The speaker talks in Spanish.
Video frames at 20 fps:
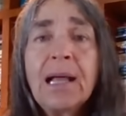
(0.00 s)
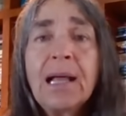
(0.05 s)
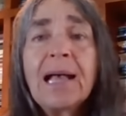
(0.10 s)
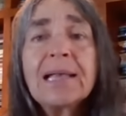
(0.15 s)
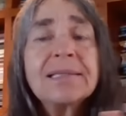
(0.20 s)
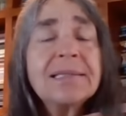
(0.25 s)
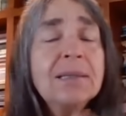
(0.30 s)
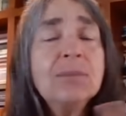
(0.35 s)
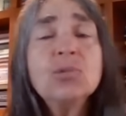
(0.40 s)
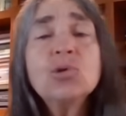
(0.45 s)

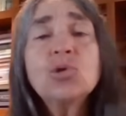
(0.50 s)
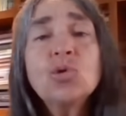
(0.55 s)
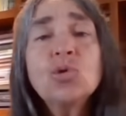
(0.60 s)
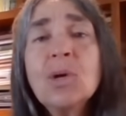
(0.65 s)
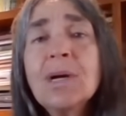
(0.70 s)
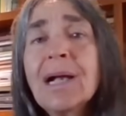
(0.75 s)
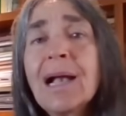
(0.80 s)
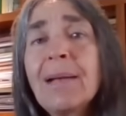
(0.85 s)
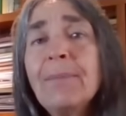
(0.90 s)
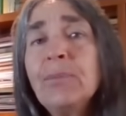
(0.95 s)
hacemos
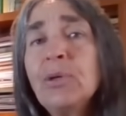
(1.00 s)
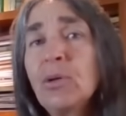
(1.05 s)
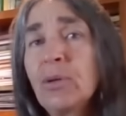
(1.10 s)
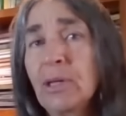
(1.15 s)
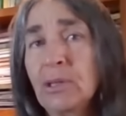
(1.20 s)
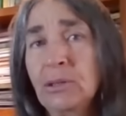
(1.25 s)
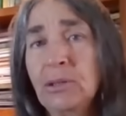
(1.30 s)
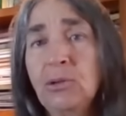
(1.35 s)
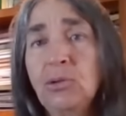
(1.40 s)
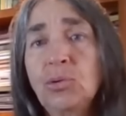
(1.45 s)
un cambio de
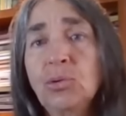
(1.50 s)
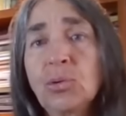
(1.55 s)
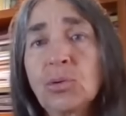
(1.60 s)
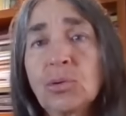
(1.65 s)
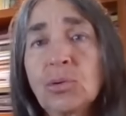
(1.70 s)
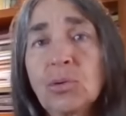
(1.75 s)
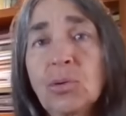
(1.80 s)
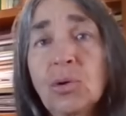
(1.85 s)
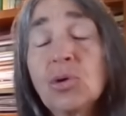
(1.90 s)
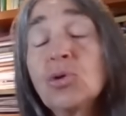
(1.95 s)
actitud,
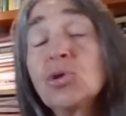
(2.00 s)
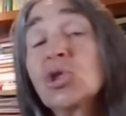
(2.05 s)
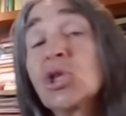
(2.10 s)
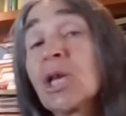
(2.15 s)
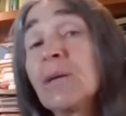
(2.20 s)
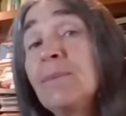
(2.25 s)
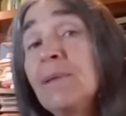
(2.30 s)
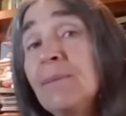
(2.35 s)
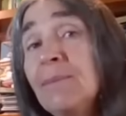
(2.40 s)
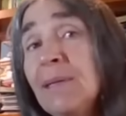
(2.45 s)
o los
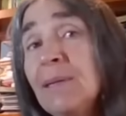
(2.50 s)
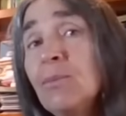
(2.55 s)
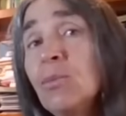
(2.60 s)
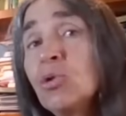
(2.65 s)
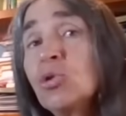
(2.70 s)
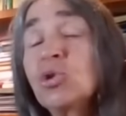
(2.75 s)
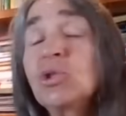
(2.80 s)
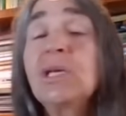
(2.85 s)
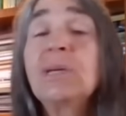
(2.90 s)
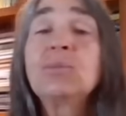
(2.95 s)
que
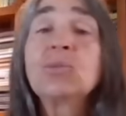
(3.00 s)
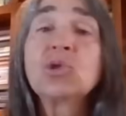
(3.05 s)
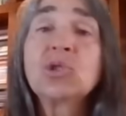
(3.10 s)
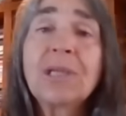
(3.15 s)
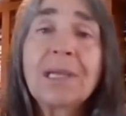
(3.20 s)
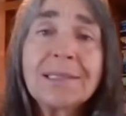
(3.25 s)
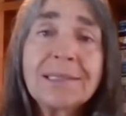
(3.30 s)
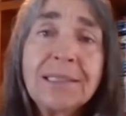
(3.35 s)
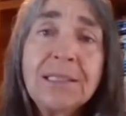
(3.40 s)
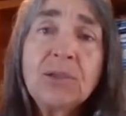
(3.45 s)
vivimos y hemos
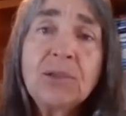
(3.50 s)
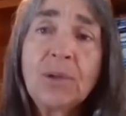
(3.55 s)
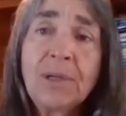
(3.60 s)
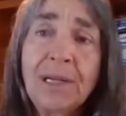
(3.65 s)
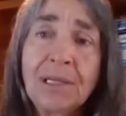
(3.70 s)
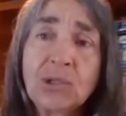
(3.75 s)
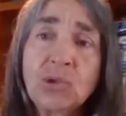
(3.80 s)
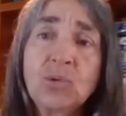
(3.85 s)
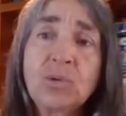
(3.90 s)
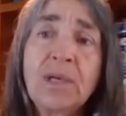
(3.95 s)
nacido en
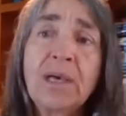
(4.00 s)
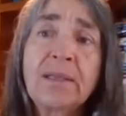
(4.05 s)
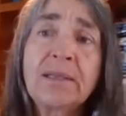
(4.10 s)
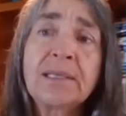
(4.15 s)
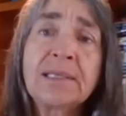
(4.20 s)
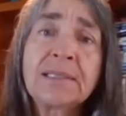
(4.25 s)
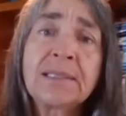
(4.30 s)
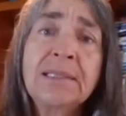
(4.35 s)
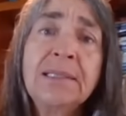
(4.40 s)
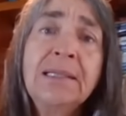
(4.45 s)
las
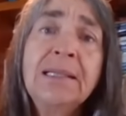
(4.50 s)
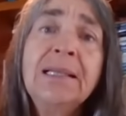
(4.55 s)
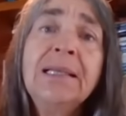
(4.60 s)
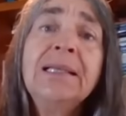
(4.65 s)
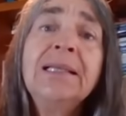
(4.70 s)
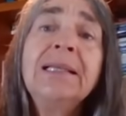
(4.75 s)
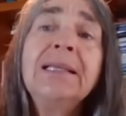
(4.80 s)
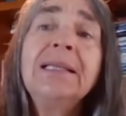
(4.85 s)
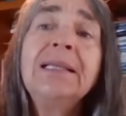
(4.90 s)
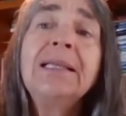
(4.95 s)
ciudades.
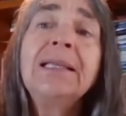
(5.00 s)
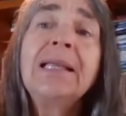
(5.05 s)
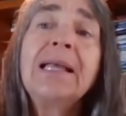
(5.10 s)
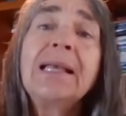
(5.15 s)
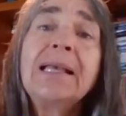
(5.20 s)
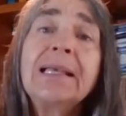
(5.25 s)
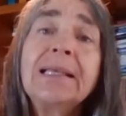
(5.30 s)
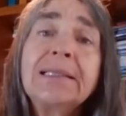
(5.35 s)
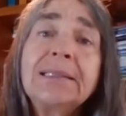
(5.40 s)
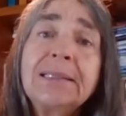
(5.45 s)

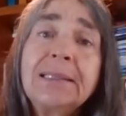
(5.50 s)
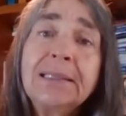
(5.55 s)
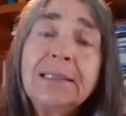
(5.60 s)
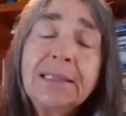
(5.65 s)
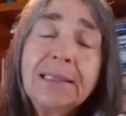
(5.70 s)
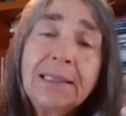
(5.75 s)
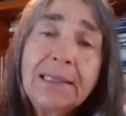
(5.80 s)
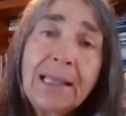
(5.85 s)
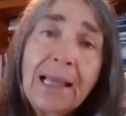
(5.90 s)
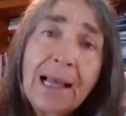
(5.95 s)

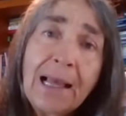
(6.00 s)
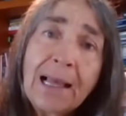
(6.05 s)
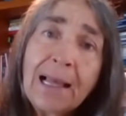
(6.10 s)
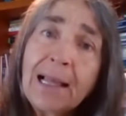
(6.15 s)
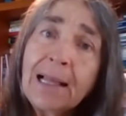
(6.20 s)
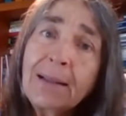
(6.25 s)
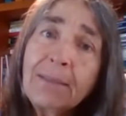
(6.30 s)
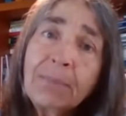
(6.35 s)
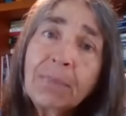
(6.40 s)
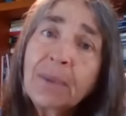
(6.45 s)

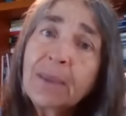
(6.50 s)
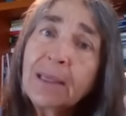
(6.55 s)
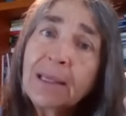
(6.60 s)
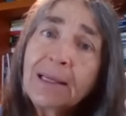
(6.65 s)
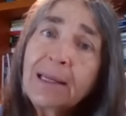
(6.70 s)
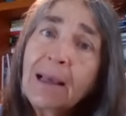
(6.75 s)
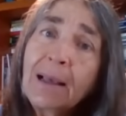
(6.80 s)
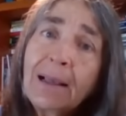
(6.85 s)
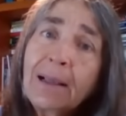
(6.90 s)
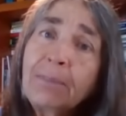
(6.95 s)
La,
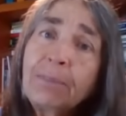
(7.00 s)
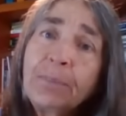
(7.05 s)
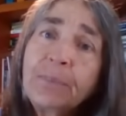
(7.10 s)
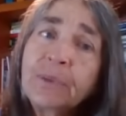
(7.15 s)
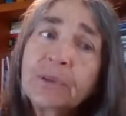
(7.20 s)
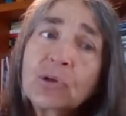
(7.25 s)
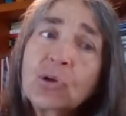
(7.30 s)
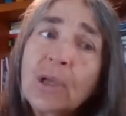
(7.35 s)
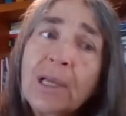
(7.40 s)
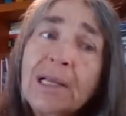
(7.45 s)

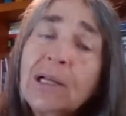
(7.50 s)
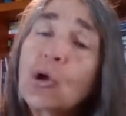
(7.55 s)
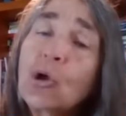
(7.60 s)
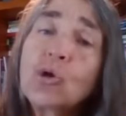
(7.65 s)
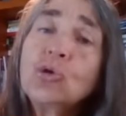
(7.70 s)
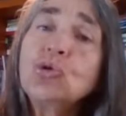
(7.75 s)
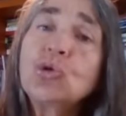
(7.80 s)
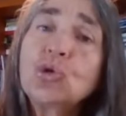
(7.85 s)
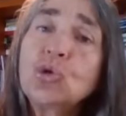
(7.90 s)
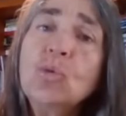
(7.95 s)
el
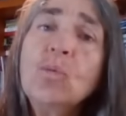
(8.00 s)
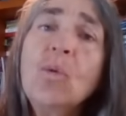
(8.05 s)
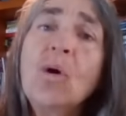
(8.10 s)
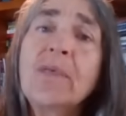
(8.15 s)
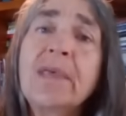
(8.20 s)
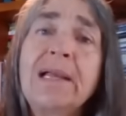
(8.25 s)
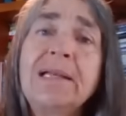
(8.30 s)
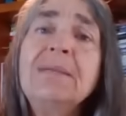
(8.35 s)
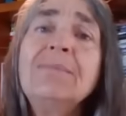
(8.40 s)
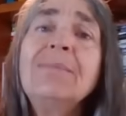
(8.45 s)
consumo
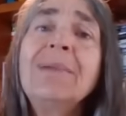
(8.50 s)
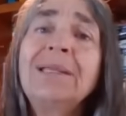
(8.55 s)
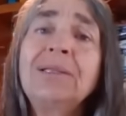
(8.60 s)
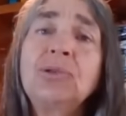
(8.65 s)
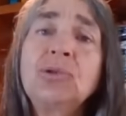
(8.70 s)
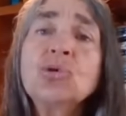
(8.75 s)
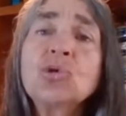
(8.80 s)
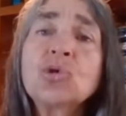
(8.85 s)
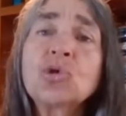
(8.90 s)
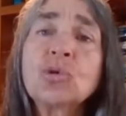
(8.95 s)
de
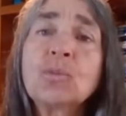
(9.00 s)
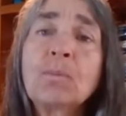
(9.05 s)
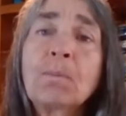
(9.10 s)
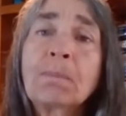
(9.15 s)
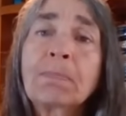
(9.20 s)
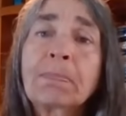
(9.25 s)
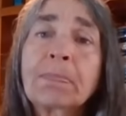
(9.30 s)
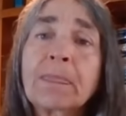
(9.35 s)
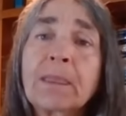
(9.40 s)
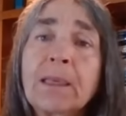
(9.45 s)
alimentos
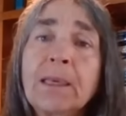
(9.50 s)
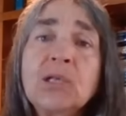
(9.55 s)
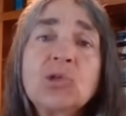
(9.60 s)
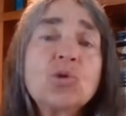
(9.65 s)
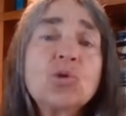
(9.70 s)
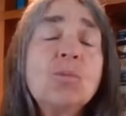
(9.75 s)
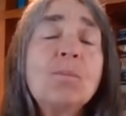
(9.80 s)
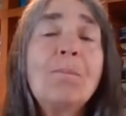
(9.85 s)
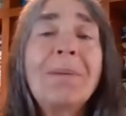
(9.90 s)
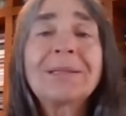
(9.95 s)

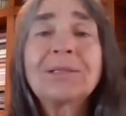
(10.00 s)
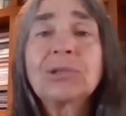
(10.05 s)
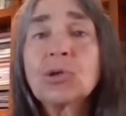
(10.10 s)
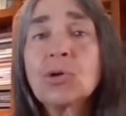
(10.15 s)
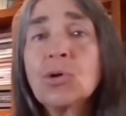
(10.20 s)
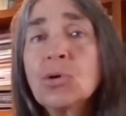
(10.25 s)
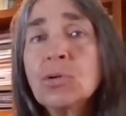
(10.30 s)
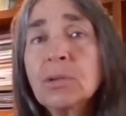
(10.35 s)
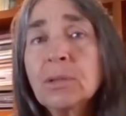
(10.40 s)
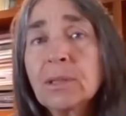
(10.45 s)
es un
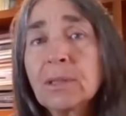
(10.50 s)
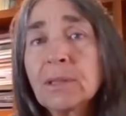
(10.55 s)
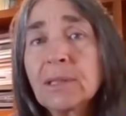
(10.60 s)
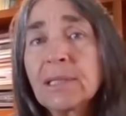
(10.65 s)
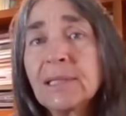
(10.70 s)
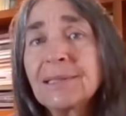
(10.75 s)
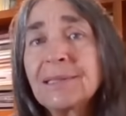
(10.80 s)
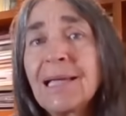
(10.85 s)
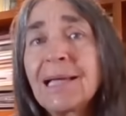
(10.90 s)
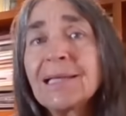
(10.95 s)
patrón
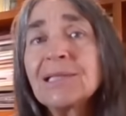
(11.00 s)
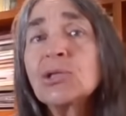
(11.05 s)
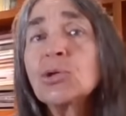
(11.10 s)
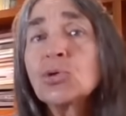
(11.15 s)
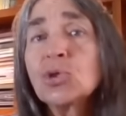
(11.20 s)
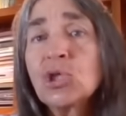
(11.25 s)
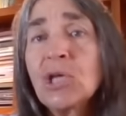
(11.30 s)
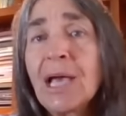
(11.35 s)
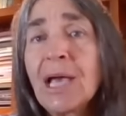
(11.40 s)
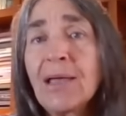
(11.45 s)
que está
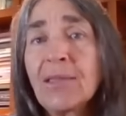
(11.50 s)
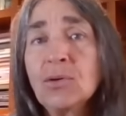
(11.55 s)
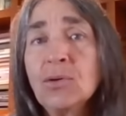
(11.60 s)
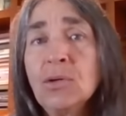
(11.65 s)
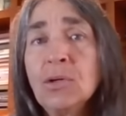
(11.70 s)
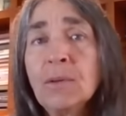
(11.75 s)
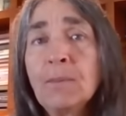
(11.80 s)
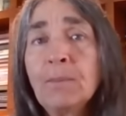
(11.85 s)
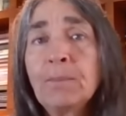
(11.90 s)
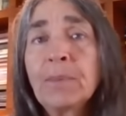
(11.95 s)

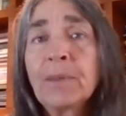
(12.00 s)
asociado